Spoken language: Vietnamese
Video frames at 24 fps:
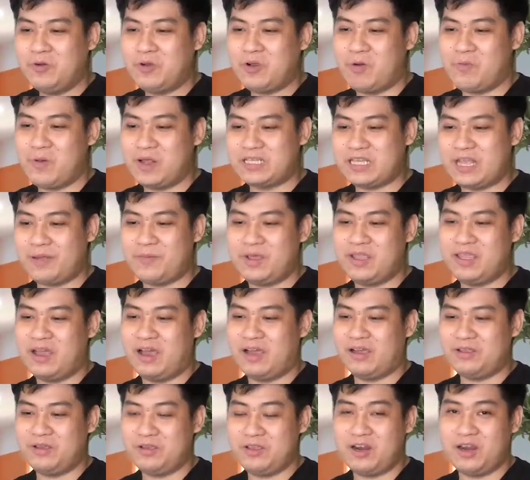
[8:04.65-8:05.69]
cuối cùng thì sếp bây
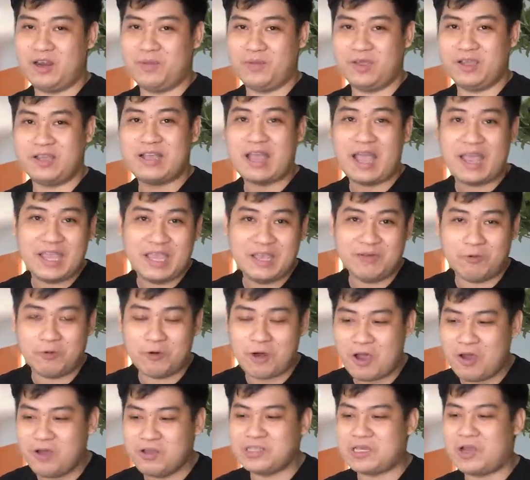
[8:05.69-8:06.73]
giờ dường như là bị cay cái vụ
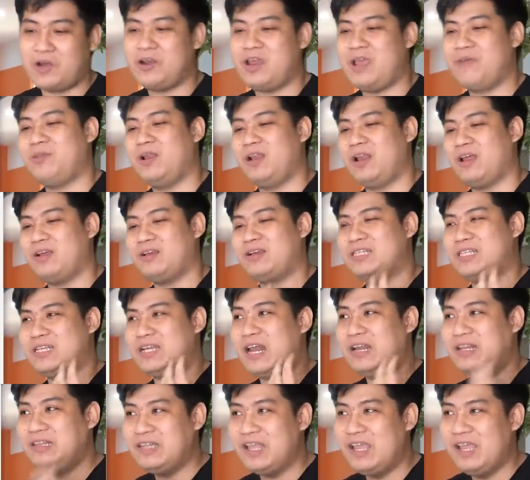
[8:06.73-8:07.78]
đó hay sao anh em nên là sẽ
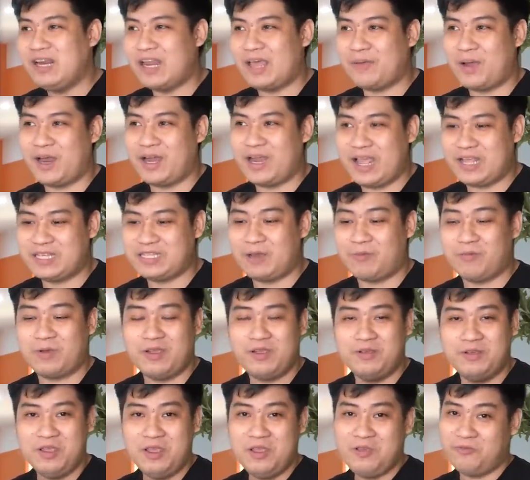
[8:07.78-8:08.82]
đánh tiếng lại Binance trong
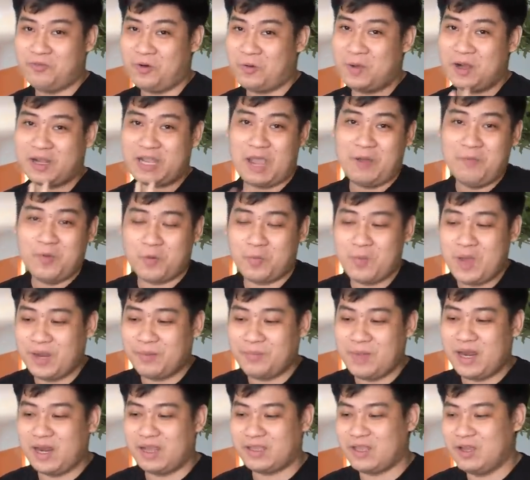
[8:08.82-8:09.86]
cái vụ mà cáo buộc
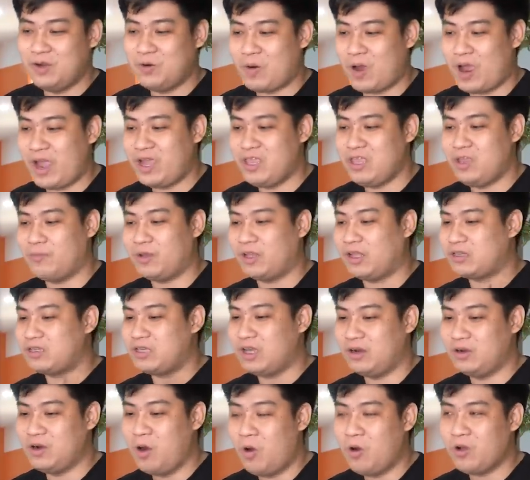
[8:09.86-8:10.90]
BNB là chứng khoán nhưng mà thực
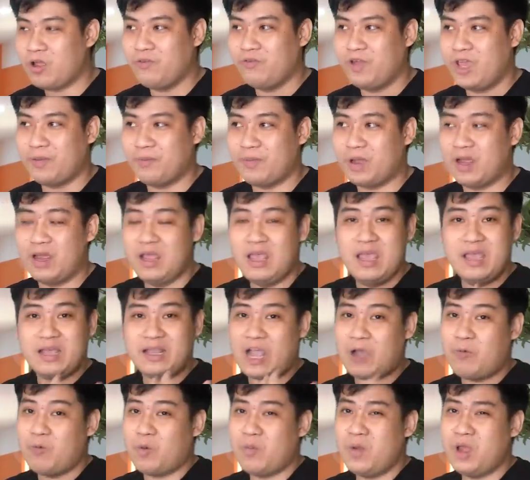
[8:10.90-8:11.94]
sự đối cái việc mà
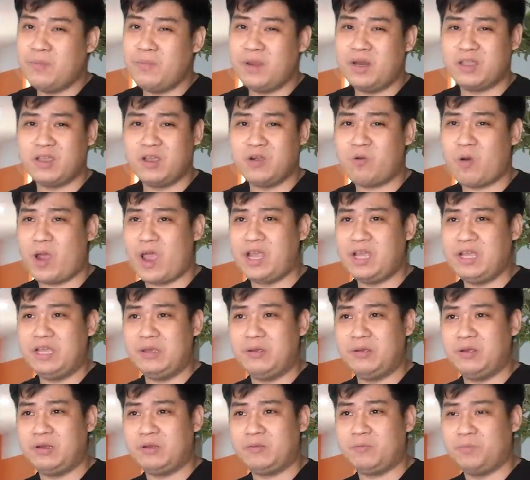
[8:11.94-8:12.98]
cáo buộc BNB là chứng khoán
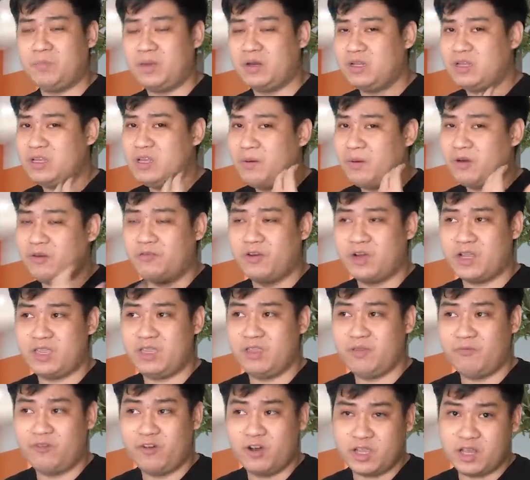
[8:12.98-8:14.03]
thì mình như mình vừa
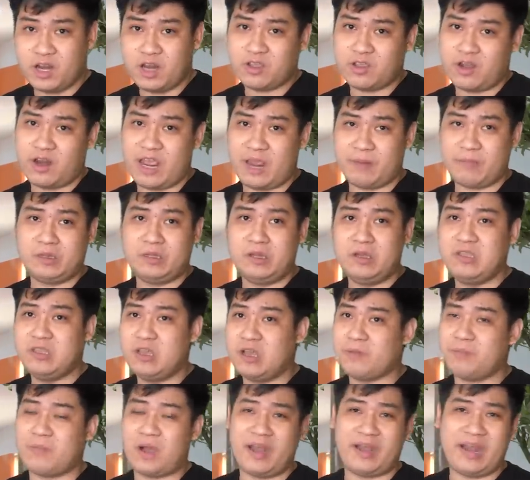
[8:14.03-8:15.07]
vừa giải thích cho anh em nó thứ
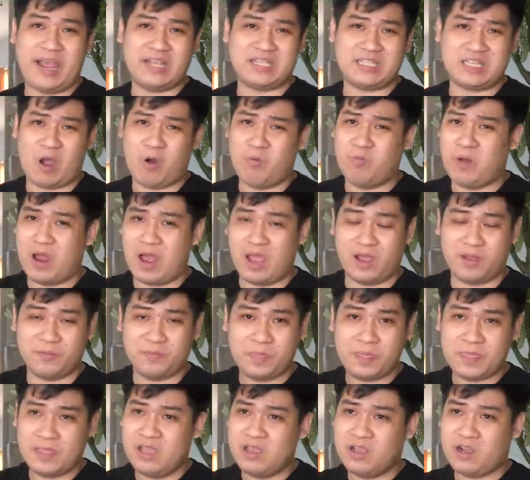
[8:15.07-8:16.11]
nhất Binance không hề
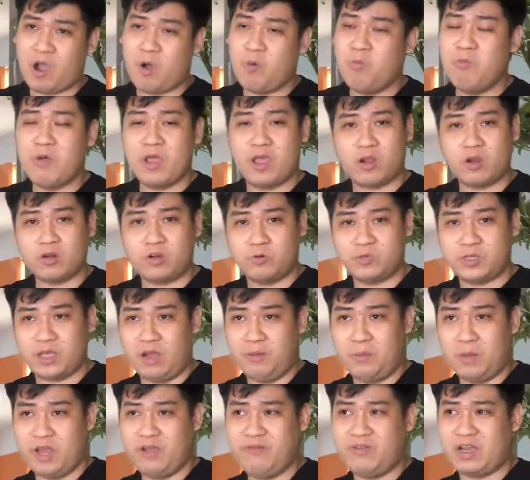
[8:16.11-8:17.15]
không hề có trụ sở
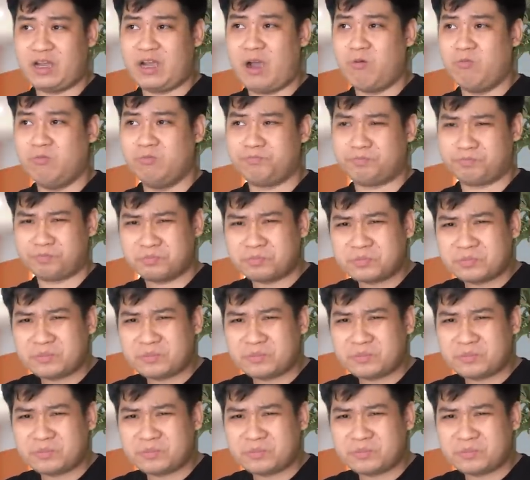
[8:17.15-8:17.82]
ở Mỹ và không